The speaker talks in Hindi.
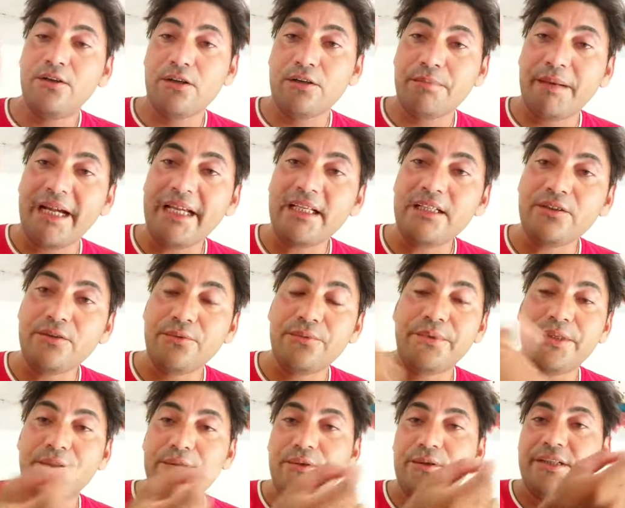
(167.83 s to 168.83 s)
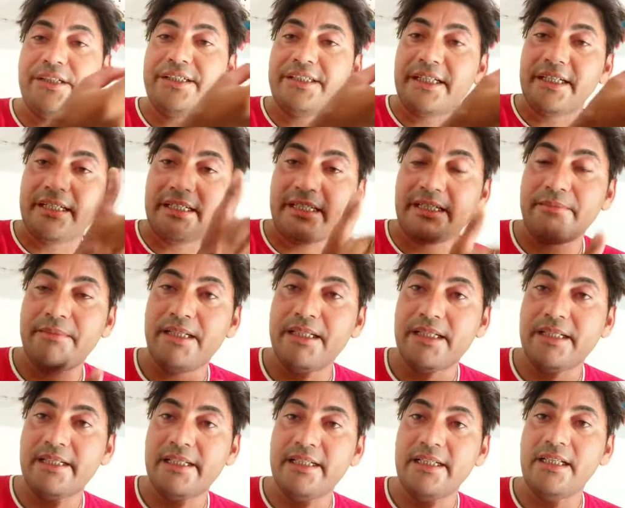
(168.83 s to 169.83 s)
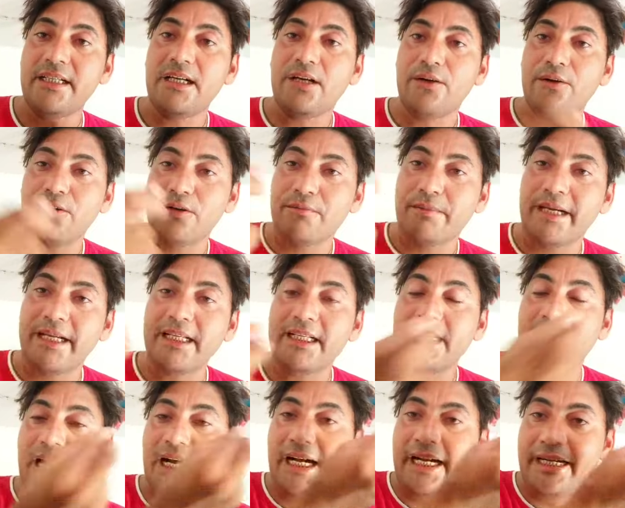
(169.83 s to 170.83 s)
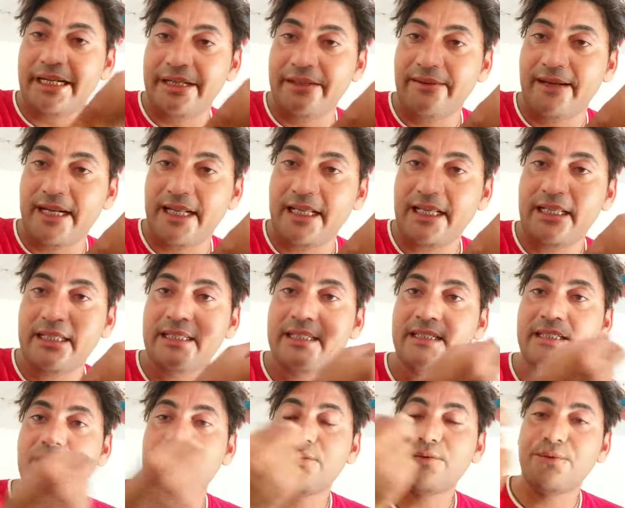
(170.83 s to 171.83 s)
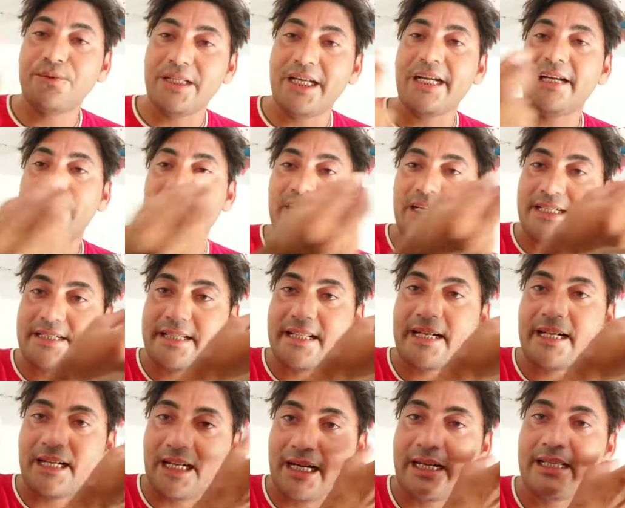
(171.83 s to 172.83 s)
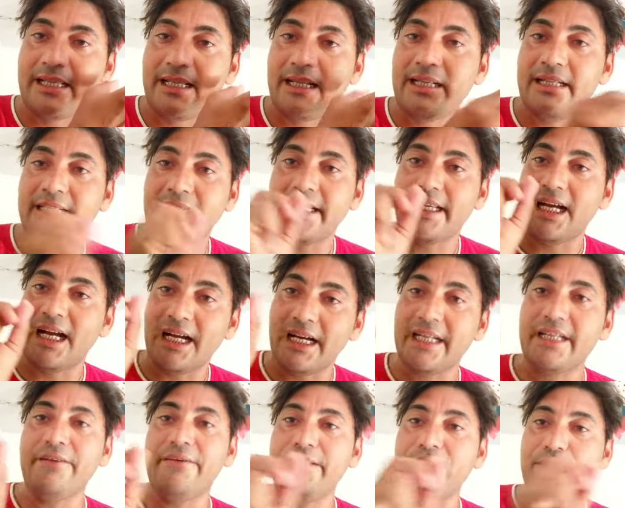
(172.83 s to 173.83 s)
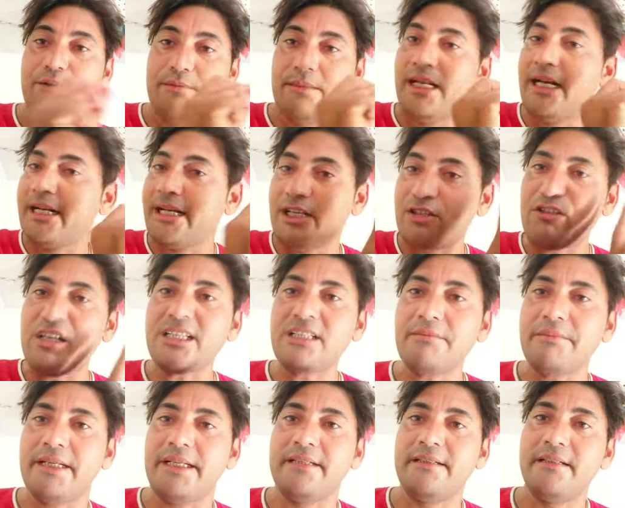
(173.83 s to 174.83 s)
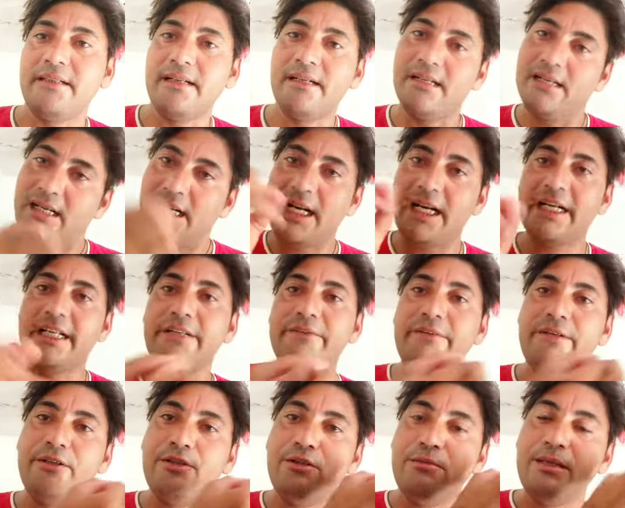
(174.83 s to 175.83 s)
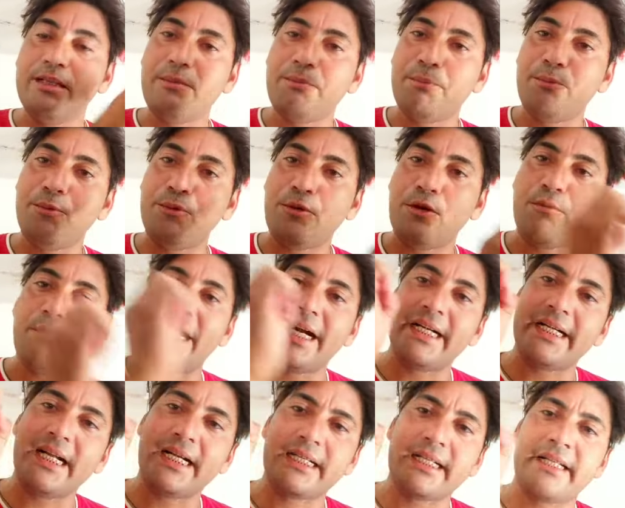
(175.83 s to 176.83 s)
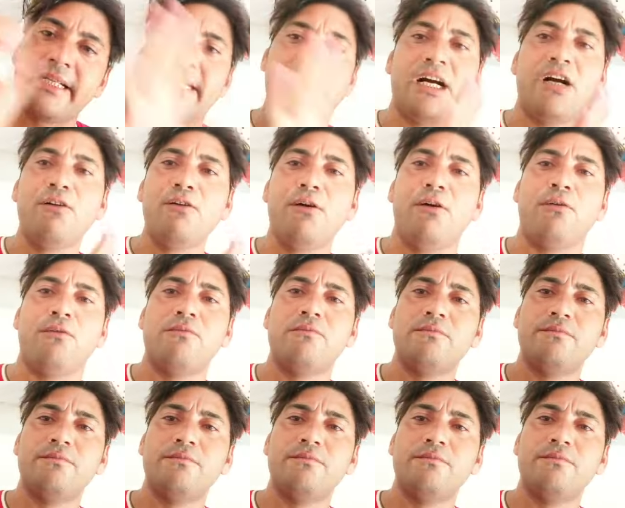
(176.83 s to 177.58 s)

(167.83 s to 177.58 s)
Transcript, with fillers: और भाई जो वीडियो इंटरटेनमेंट के लिए और भाई आईडी वाले खुदा के वास्ते कार्ड दे नहीं अगली वीडियो में ना कैसे ऐसे में अगली वीडियो में तो पूरे बायोडाटा लेकर आऊँगा